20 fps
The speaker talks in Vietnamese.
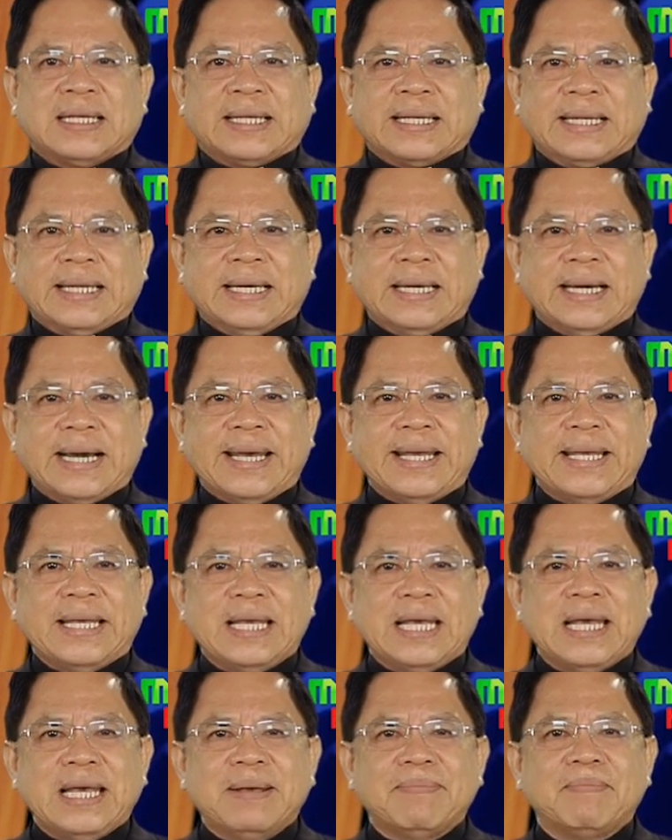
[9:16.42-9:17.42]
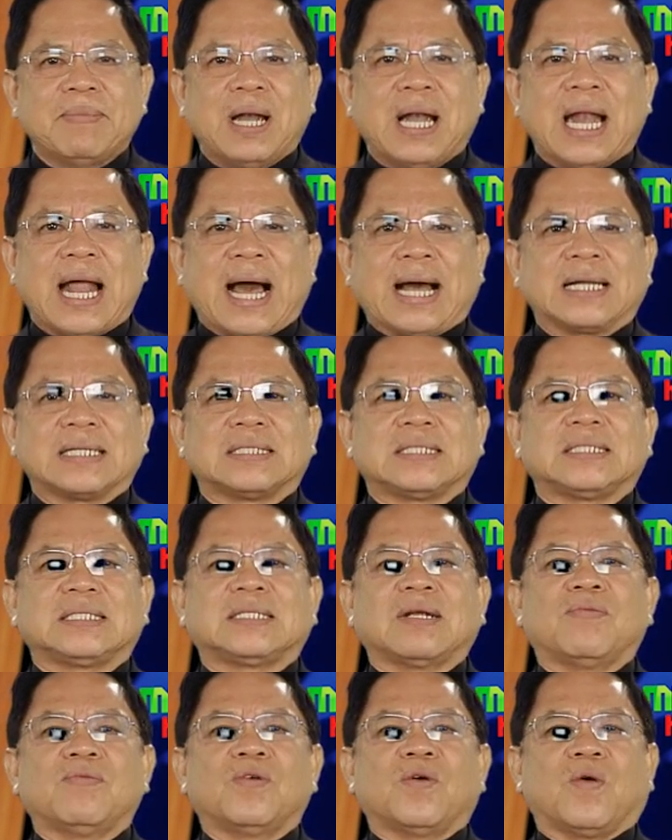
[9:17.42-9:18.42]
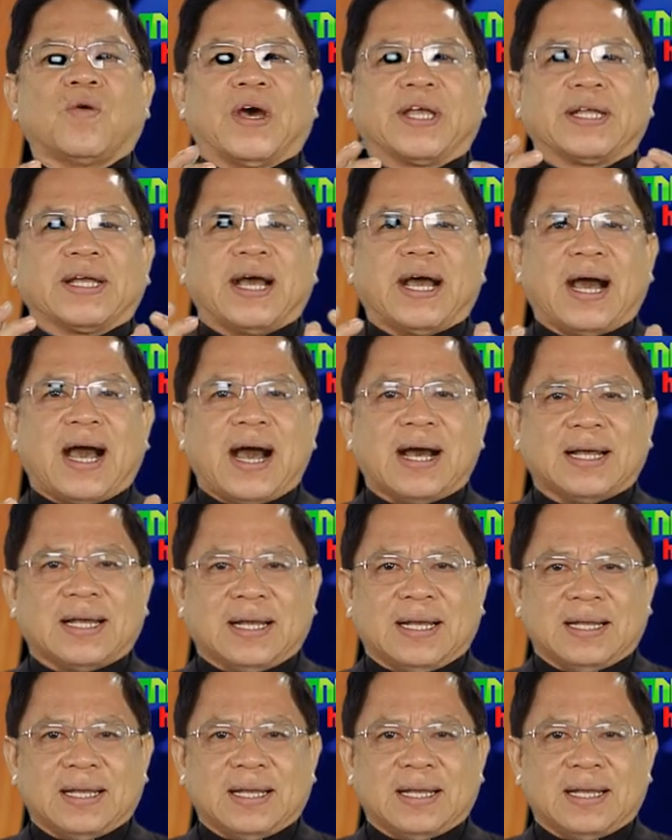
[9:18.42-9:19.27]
Người im lặng trong khoảnh khắc.